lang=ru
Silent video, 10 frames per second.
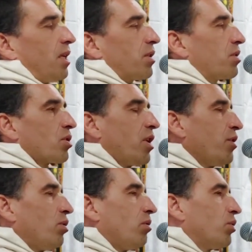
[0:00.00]
к
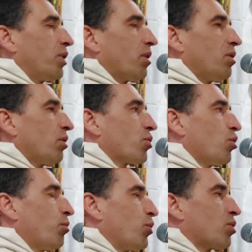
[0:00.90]
сожалению, его так не нашел,
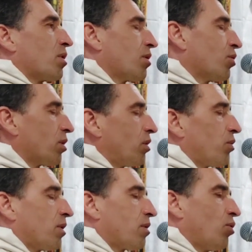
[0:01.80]
потому что слышал его со
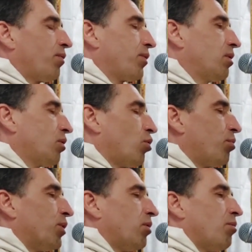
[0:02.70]
слов
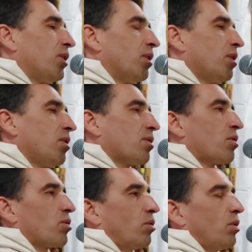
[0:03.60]
опытного мридангиста,
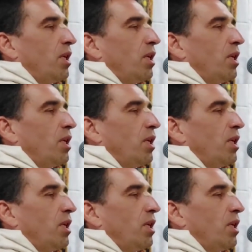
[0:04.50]
что